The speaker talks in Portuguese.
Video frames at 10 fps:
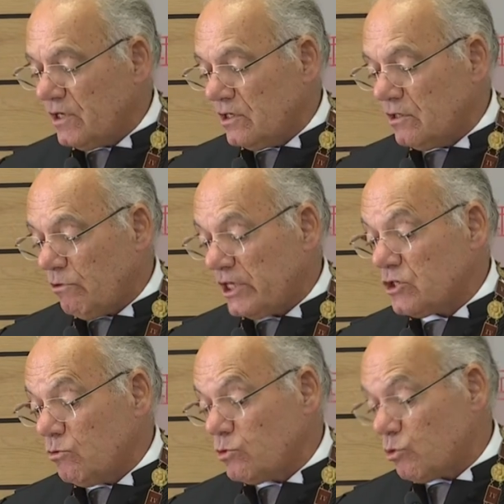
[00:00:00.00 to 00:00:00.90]
eh,
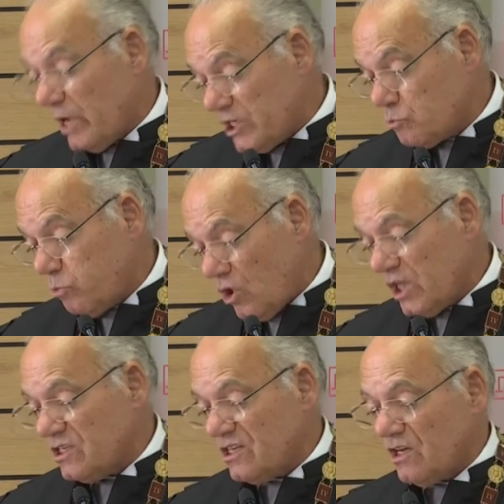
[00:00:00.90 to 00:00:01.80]
quais, os quais
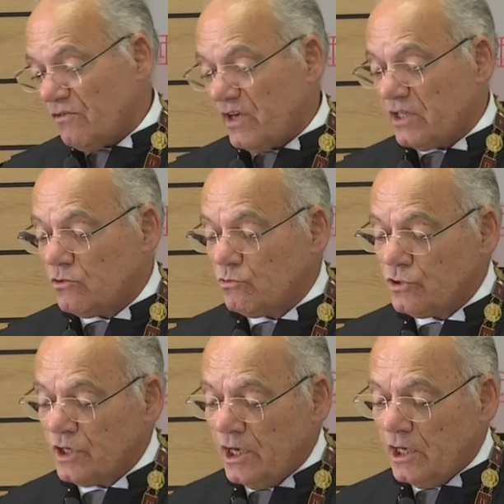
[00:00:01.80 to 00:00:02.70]
podem ser
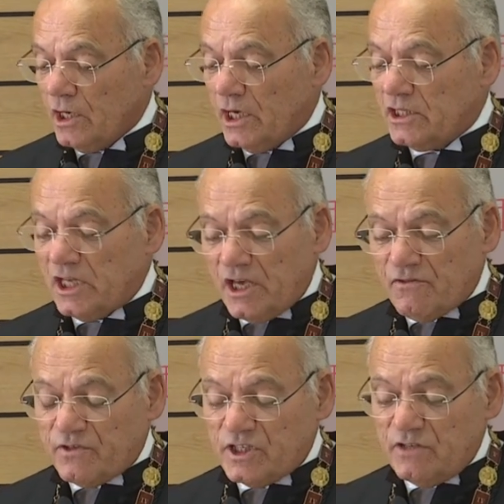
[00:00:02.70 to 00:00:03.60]
afetos a
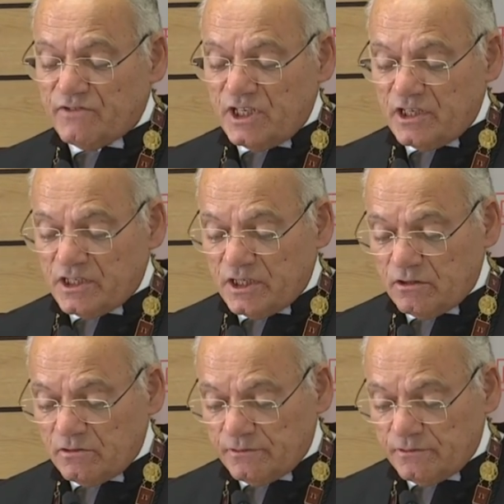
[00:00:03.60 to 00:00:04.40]
tarefas de investigação.